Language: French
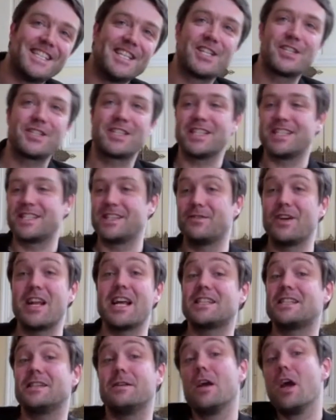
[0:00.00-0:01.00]
c'est
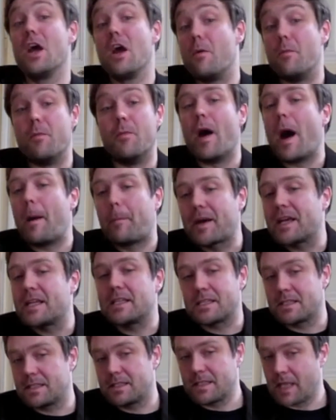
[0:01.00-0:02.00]
voilà, c'est,
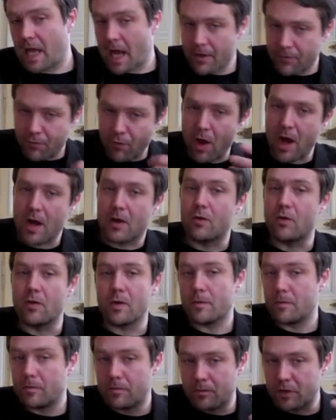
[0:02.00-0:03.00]
après, ça a à voir,
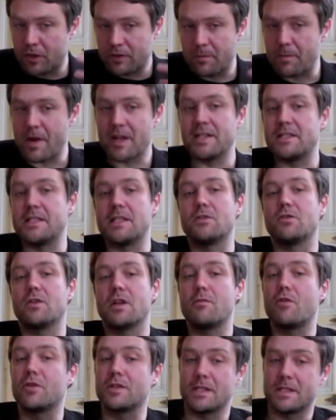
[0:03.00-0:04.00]
euh, moi je fais pas un essai
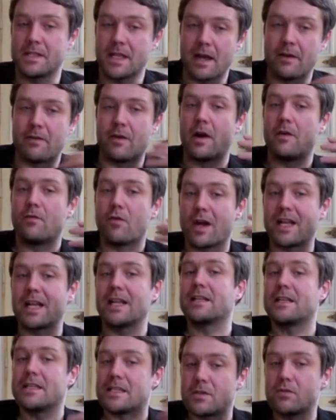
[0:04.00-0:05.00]
sur la boxe, et ça a à voir
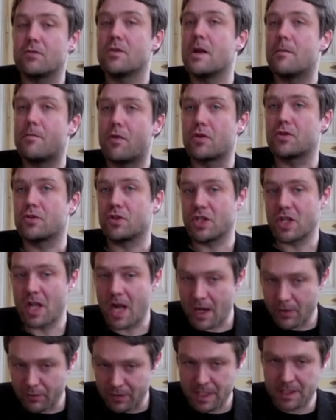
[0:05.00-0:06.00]
avec la question de la boxe en
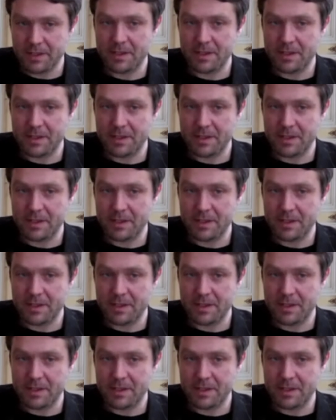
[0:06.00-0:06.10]
général,